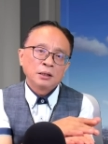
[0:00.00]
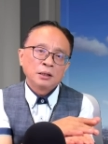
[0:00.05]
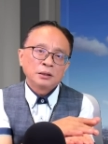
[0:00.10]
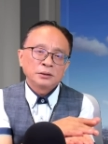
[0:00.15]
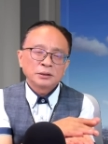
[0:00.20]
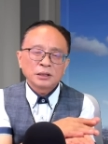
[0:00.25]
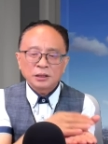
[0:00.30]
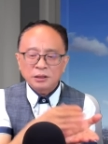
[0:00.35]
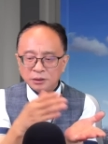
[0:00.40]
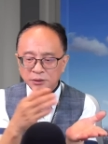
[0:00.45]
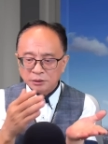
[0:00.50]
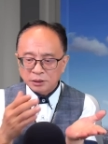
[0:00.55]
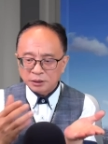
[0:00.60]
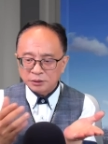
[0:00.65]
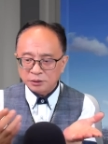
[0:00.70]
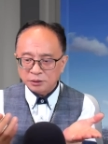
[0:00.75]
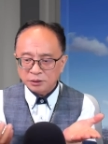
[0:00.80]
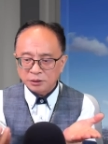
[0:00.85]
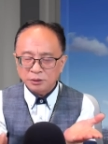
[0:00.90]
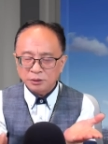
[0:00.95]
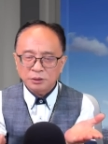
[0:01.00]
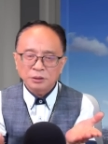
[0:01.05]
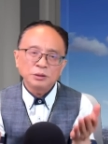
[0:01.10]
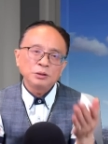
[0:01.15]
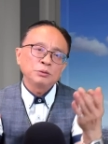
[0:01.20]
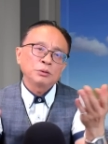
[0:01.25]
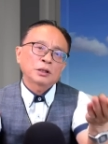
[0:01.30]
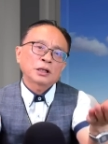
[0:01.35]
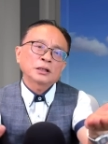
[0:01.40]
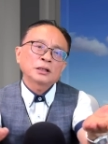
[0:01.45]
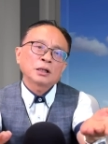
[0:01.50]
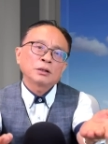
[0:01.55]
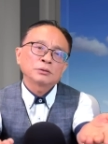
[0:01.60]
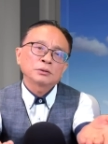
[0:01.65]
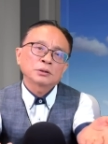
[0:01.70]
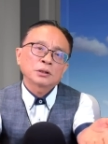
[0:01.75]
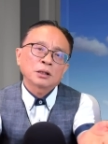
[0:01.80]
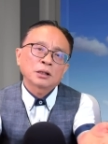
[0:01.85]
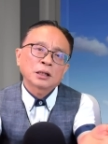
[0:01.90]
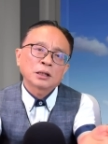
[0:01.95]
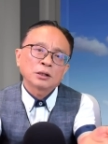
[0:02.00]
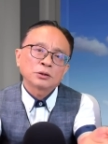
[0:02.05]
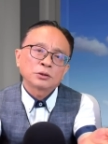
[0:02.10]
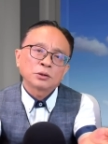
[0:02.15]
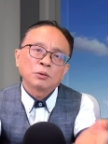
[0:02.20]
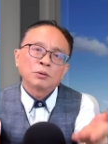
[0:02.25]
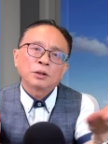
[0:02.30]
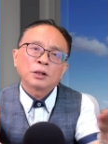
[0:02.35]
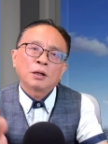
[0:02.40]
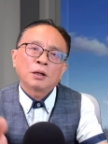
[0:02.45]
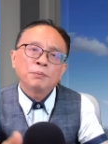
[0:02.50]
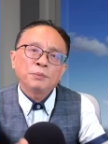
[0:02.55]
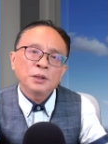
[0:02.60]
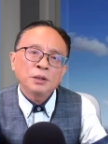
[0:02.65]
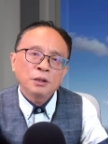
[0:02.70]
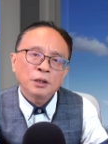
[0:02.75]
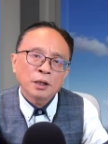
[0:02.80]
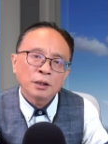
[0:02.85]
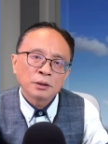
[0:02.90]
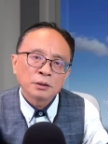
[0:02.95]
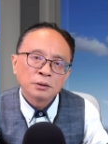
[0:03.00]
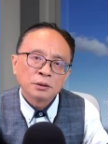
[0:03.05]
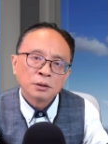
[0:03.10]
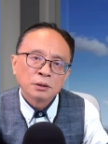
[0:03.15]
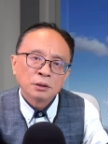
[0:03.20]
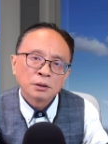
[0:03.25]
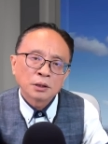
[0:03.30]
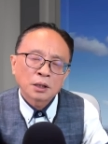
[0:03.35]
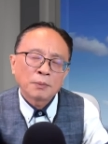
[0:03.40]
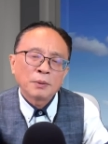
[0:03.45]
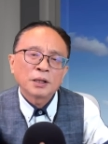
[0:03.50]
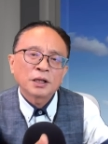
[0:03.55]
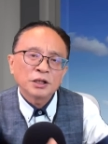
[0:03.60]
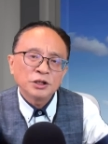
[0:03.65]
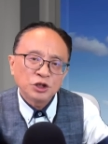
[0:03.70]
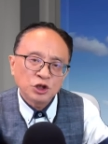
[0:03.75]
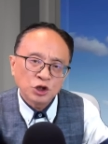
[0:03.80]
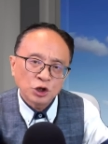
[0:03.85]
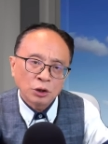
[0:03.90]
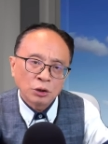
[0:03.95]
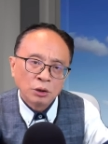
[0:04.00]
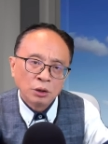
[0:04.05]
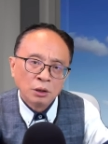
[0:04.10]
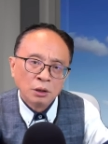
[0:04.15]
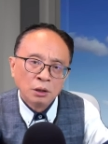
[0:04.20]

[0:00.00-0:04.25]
那你那你你你你如果看到要看到收获要明年，搞不好更久。